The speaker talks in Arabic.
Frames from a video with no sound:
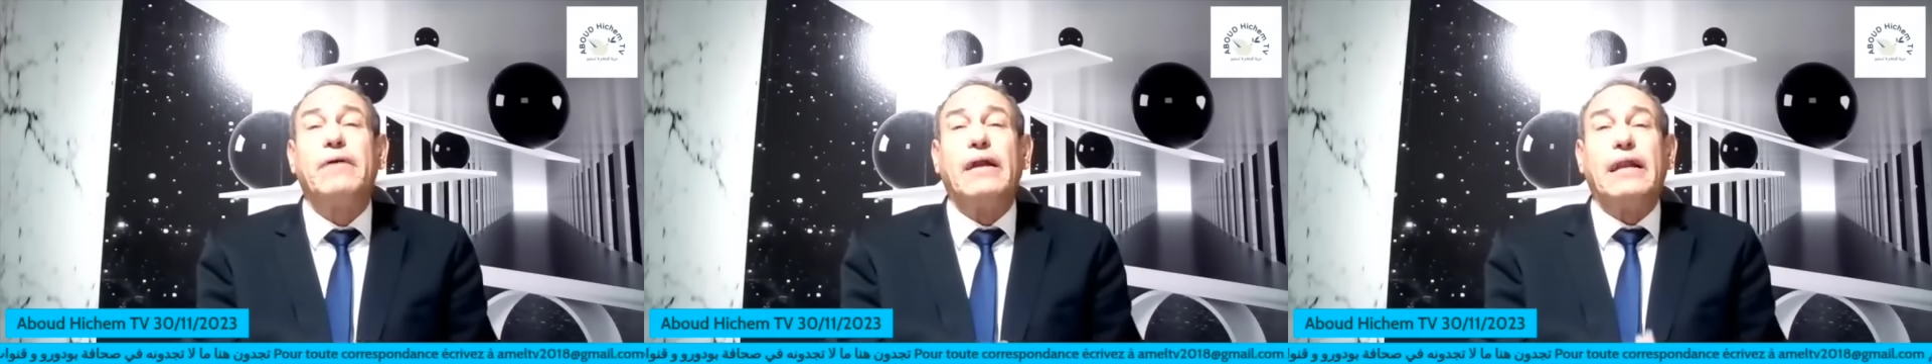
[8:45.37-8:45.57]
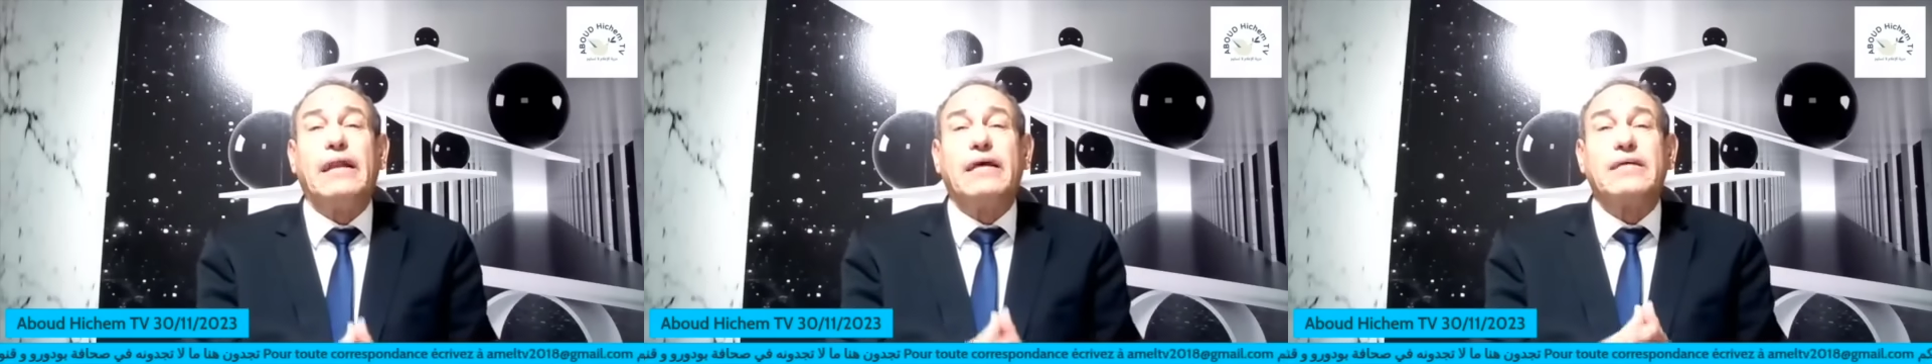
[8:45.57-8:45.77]

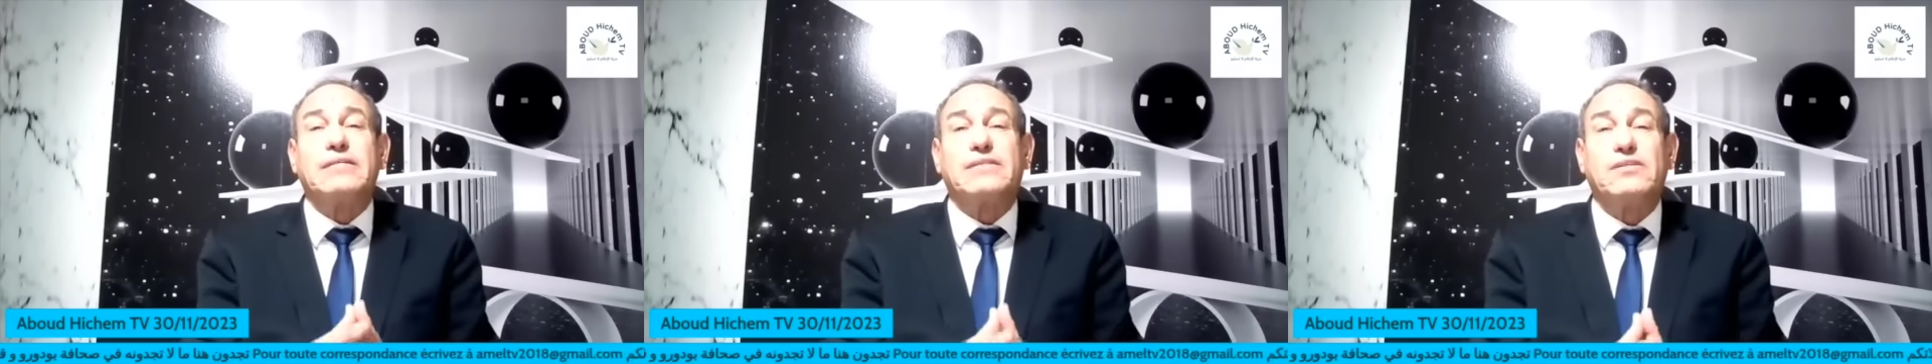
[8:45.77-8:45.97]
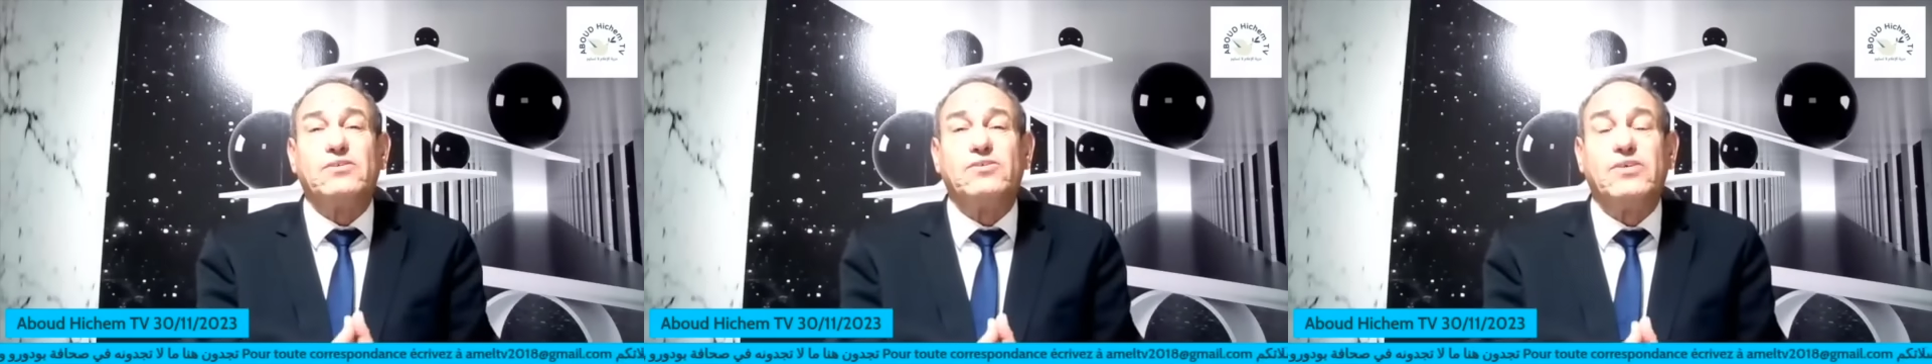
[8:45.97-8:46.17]
اللي
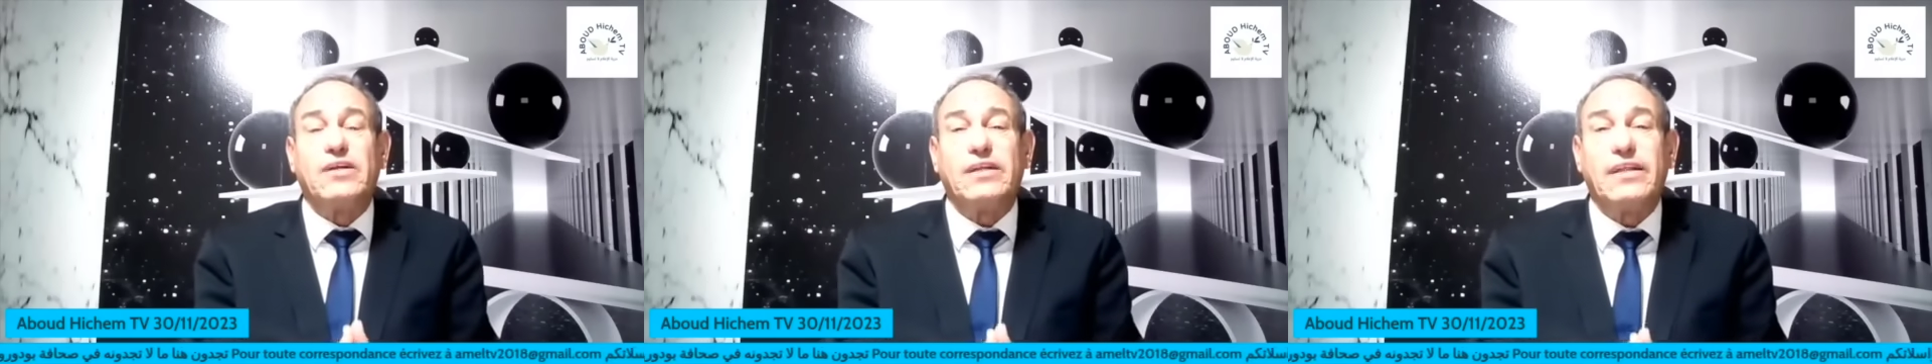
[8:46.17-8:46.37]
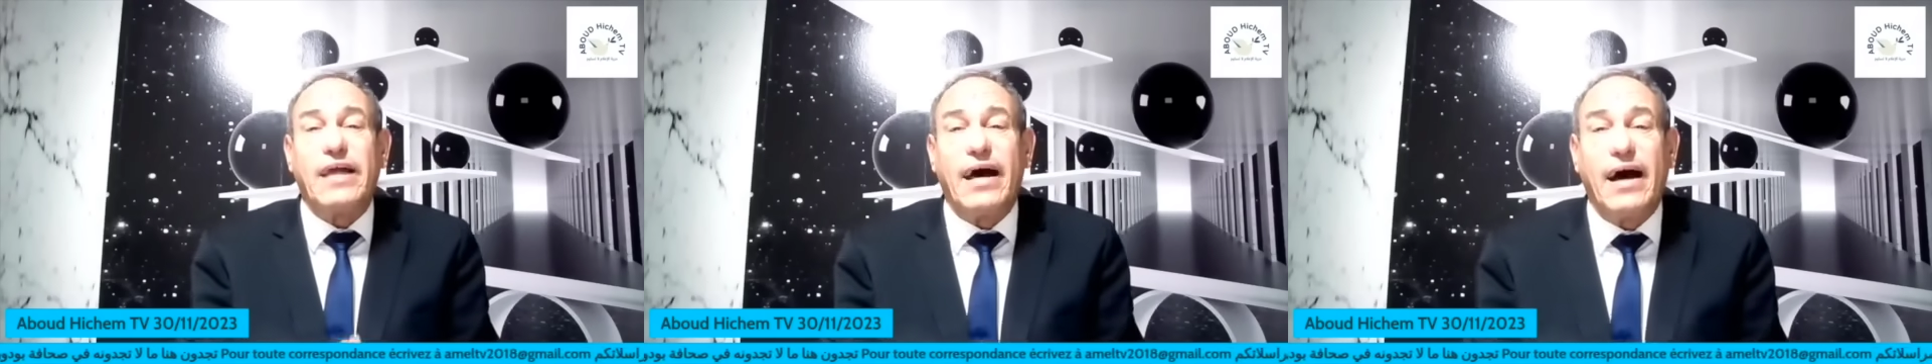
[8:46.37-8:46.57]

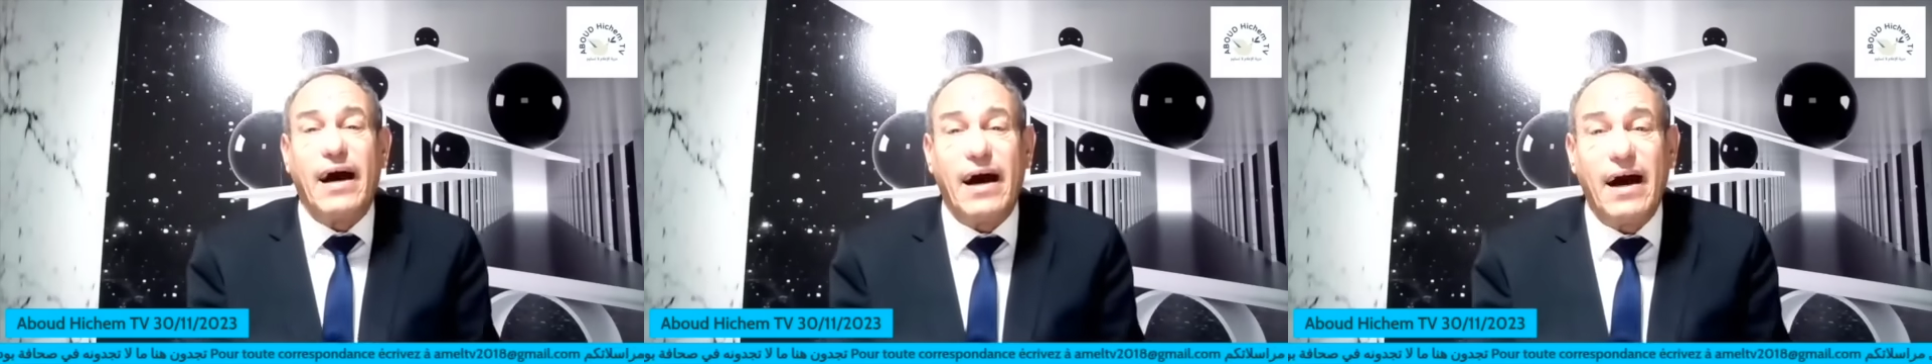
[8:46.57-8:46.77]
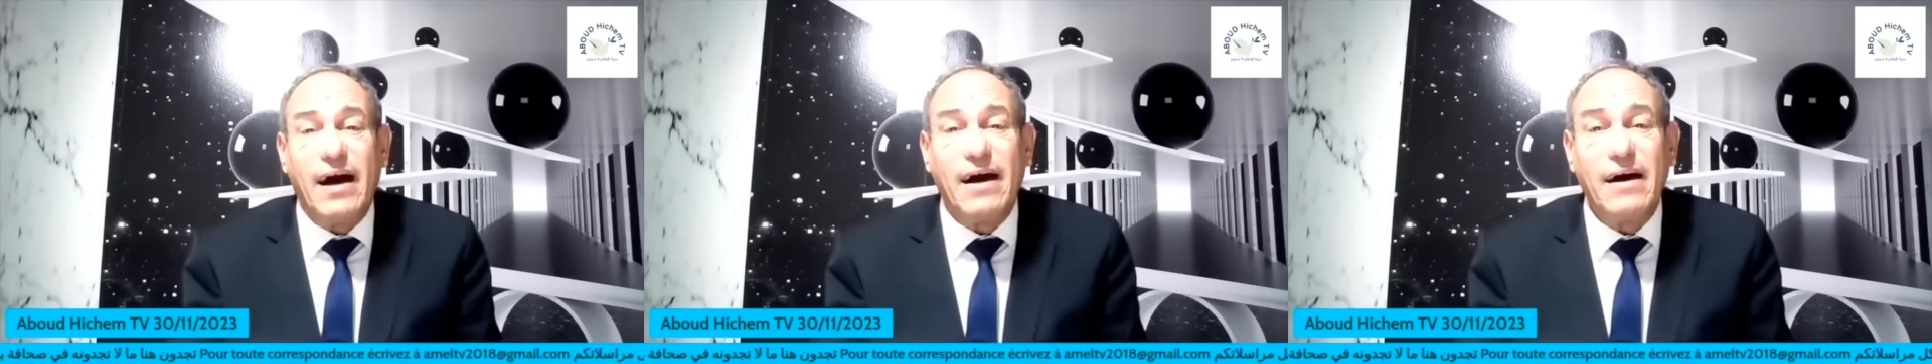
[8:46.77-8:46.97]

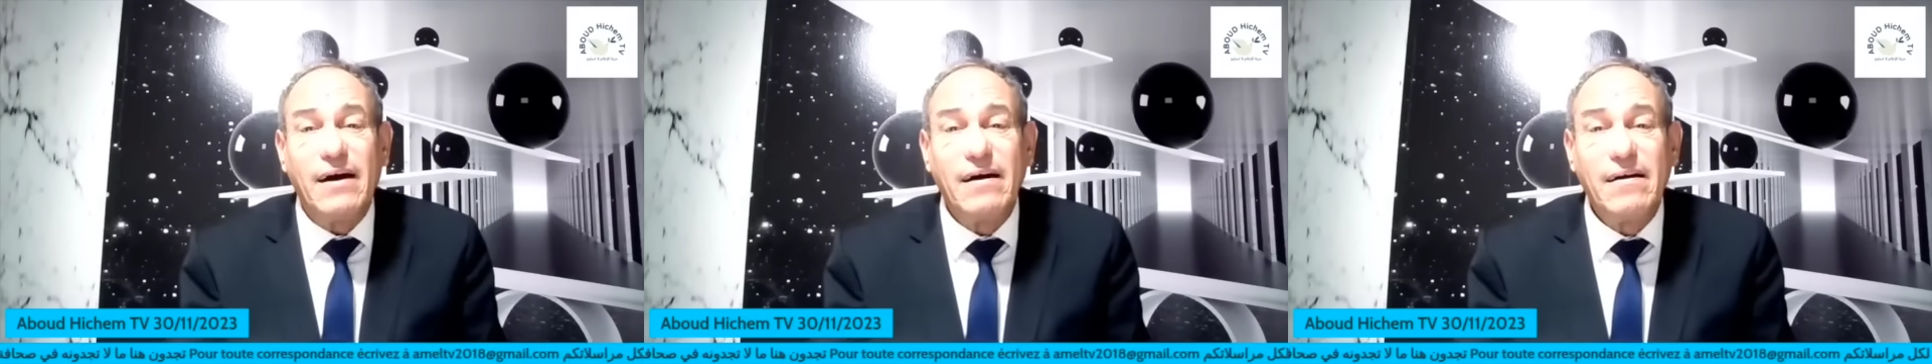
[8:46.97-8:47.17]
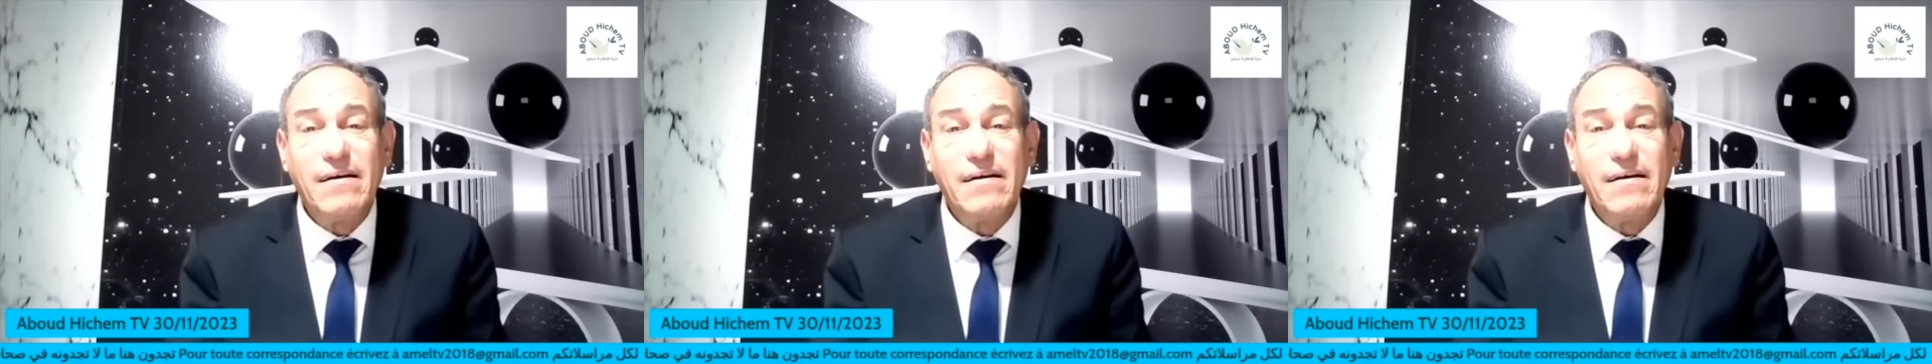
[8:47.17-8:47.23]
سجلناها